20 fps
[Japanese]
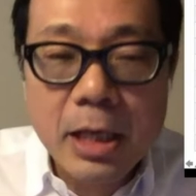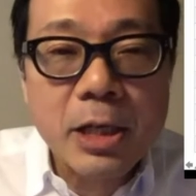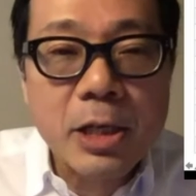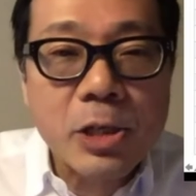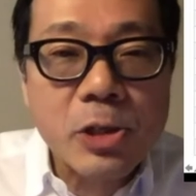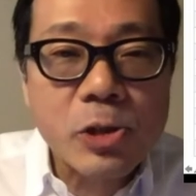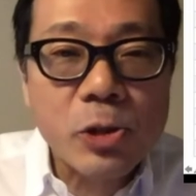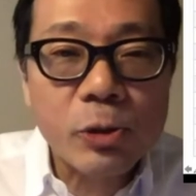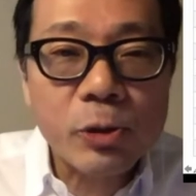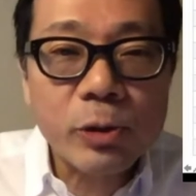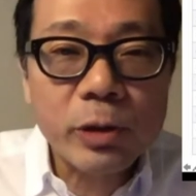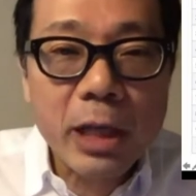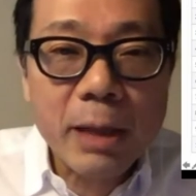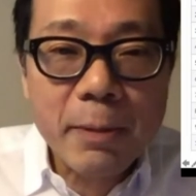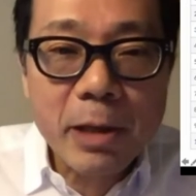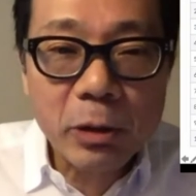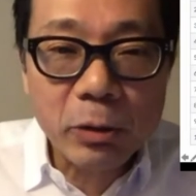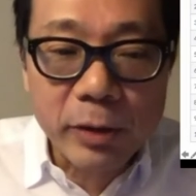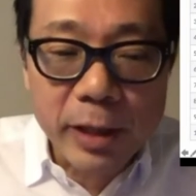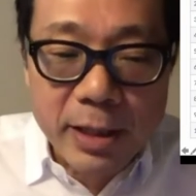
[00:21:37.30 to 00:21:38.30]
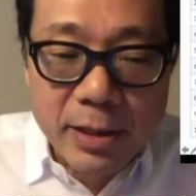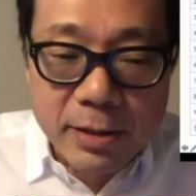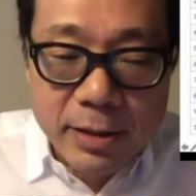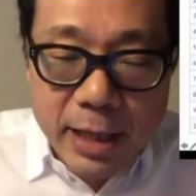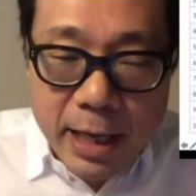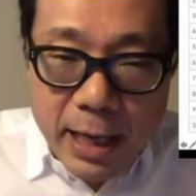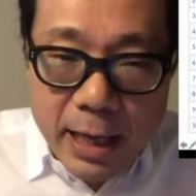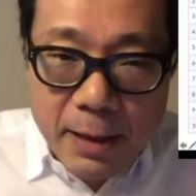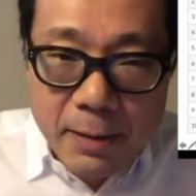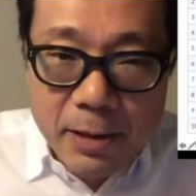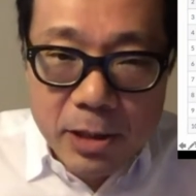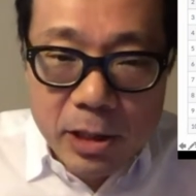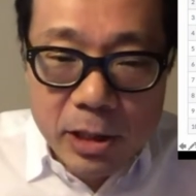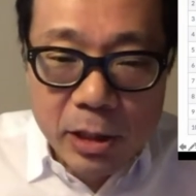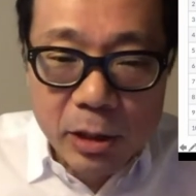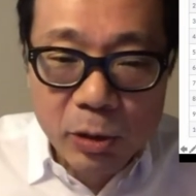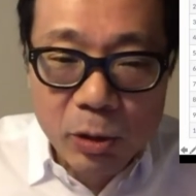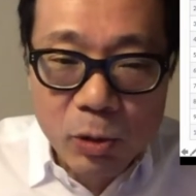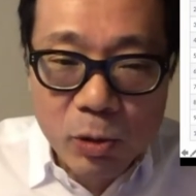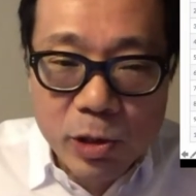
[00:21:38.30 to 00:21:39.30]
そのためのですね、
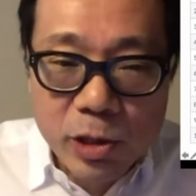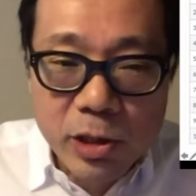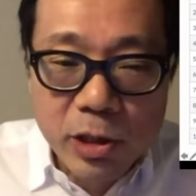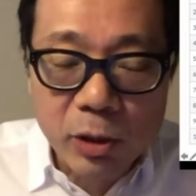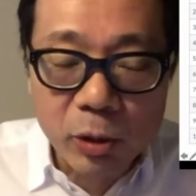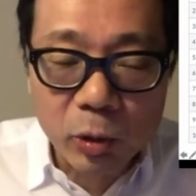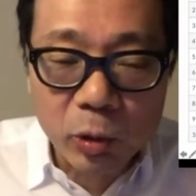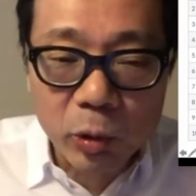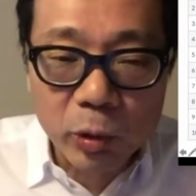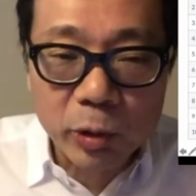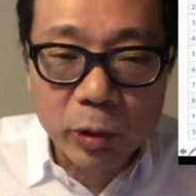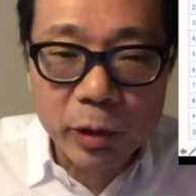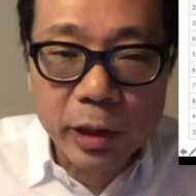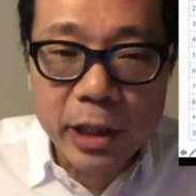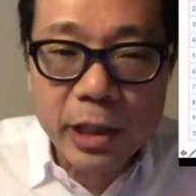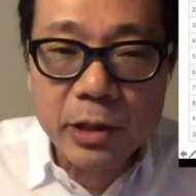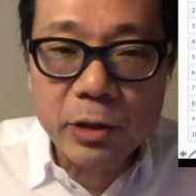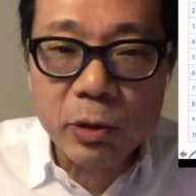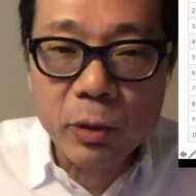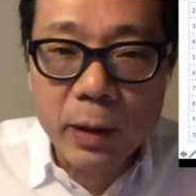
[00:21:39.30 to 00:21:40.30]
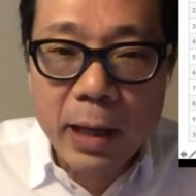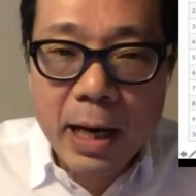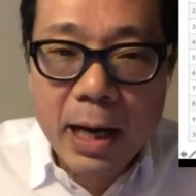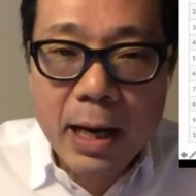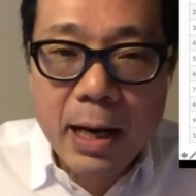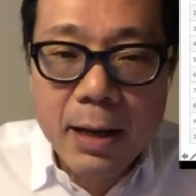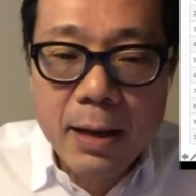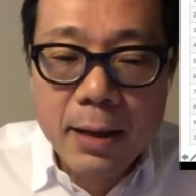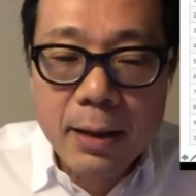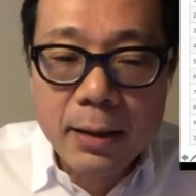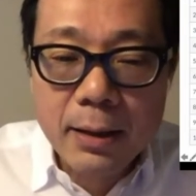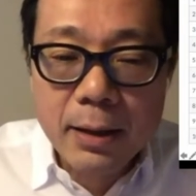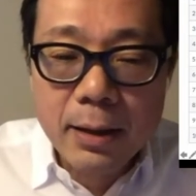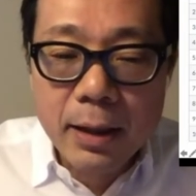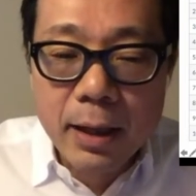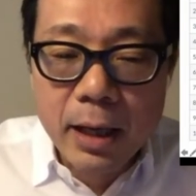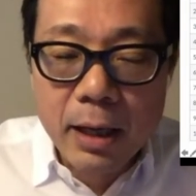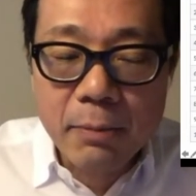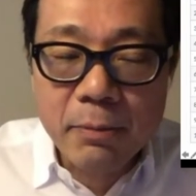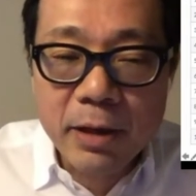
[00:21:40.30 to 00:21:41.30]
陣頭指揮を取っているのが
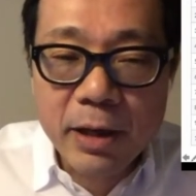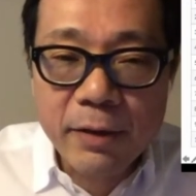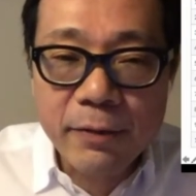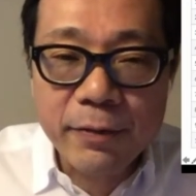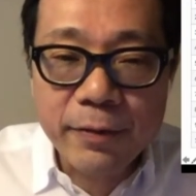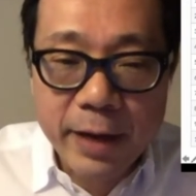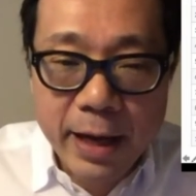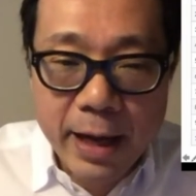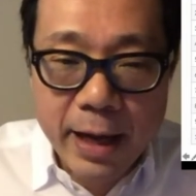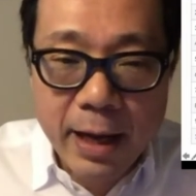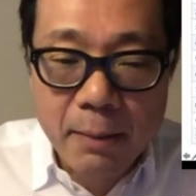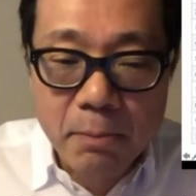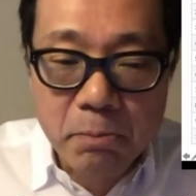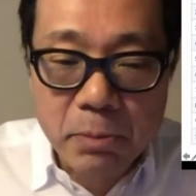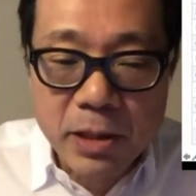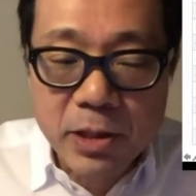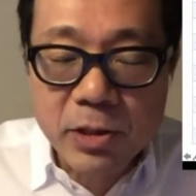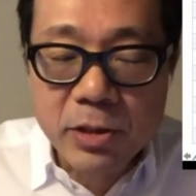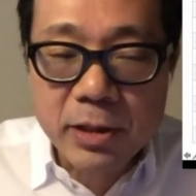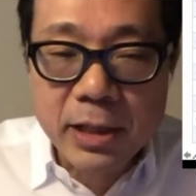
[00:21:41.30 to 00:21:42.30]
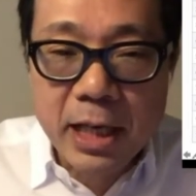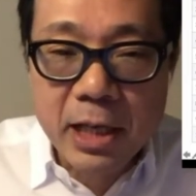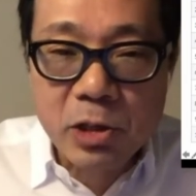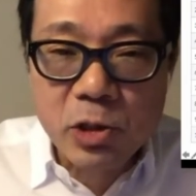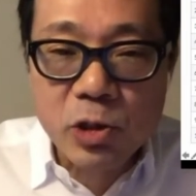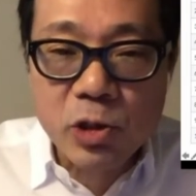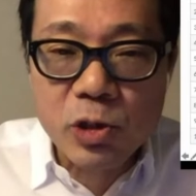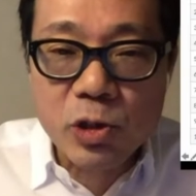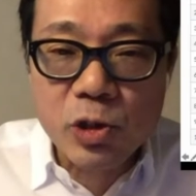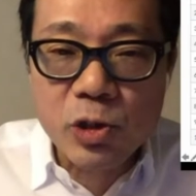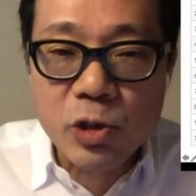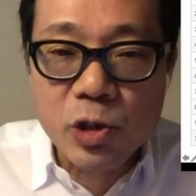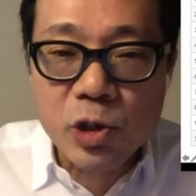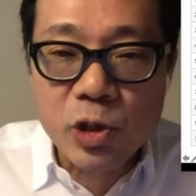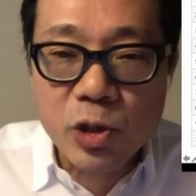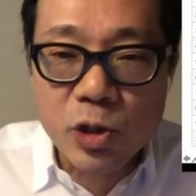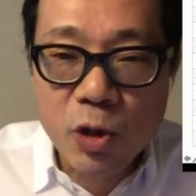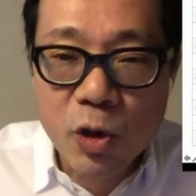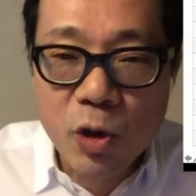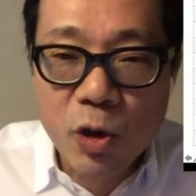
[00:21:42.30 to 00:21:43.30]
エムエフエー、美術学習
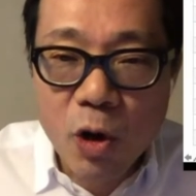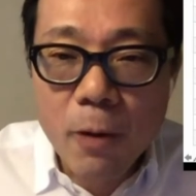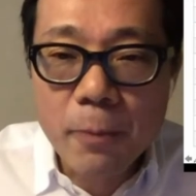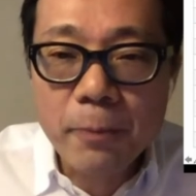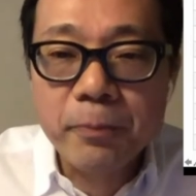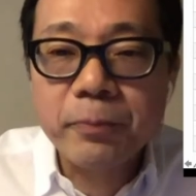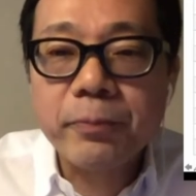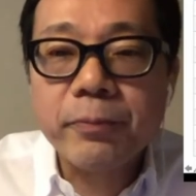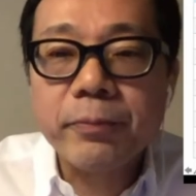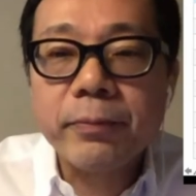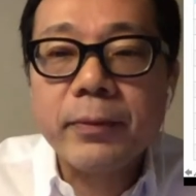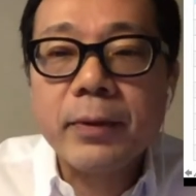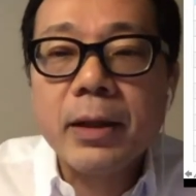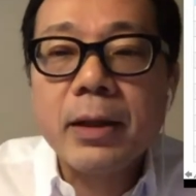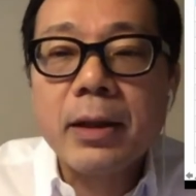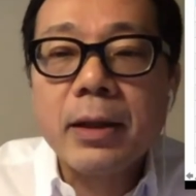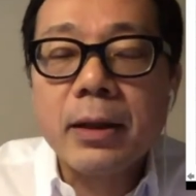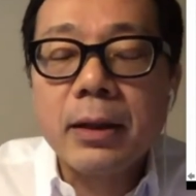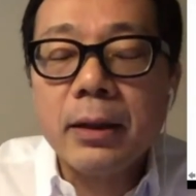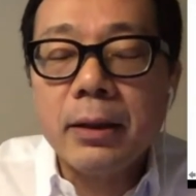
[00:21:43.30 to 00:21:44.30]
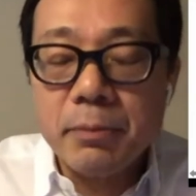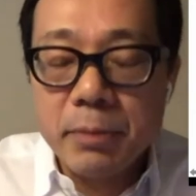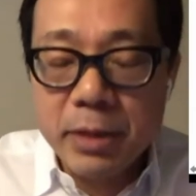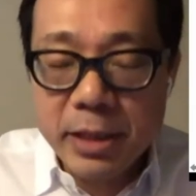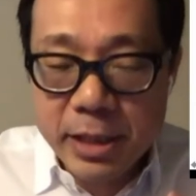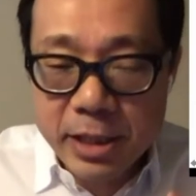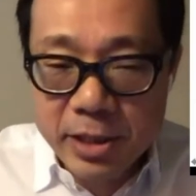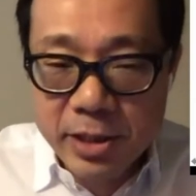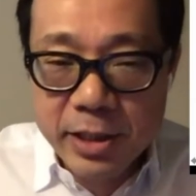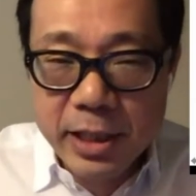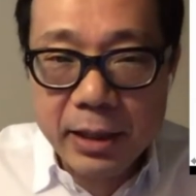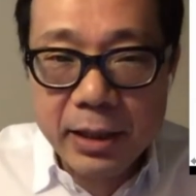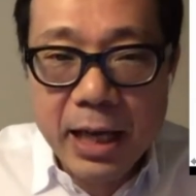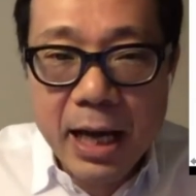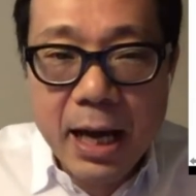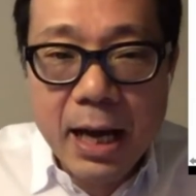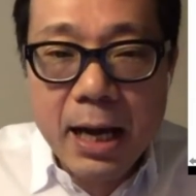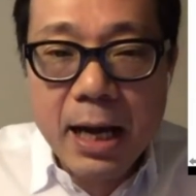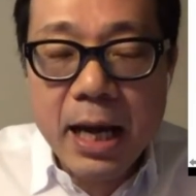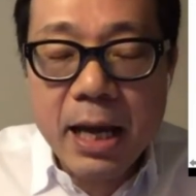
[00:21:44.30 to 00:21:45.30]
士を身につけ
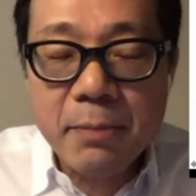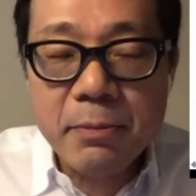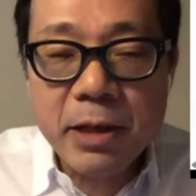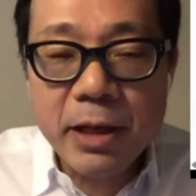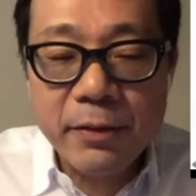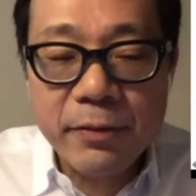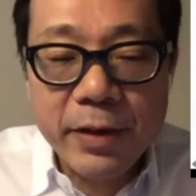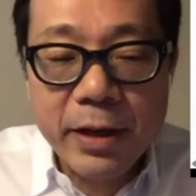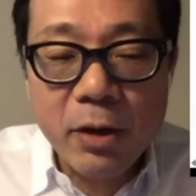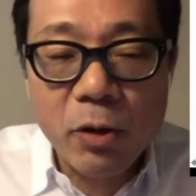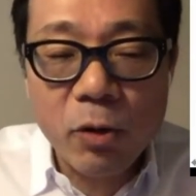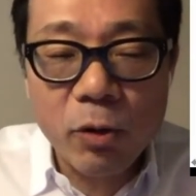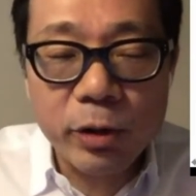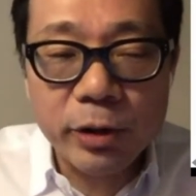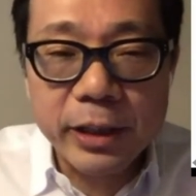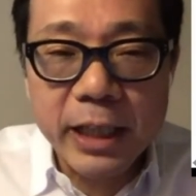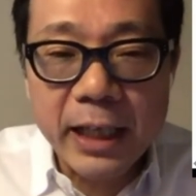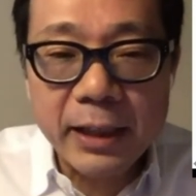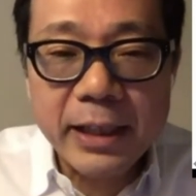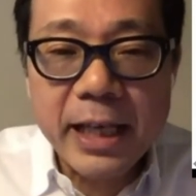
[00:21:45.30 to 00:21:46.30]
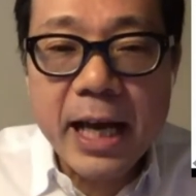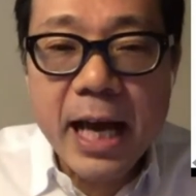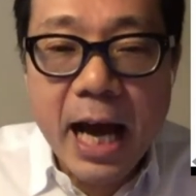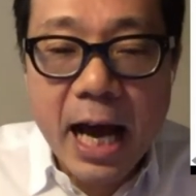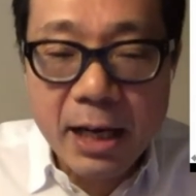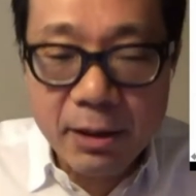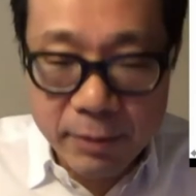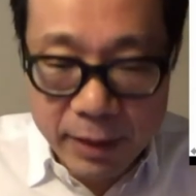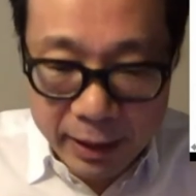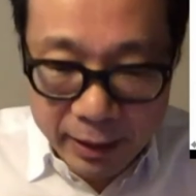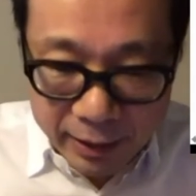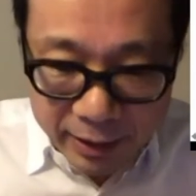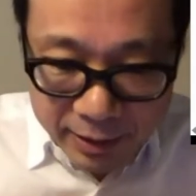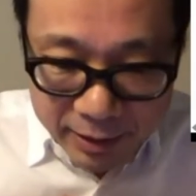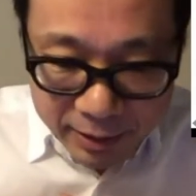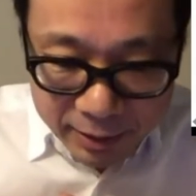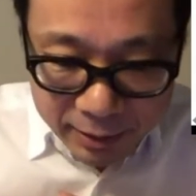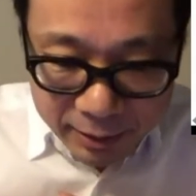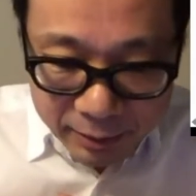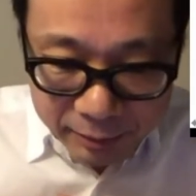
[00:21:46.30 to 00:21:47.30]
た エムエフエー ホルダーであるわけで
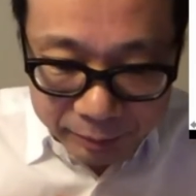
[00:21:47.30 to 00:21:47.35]
す。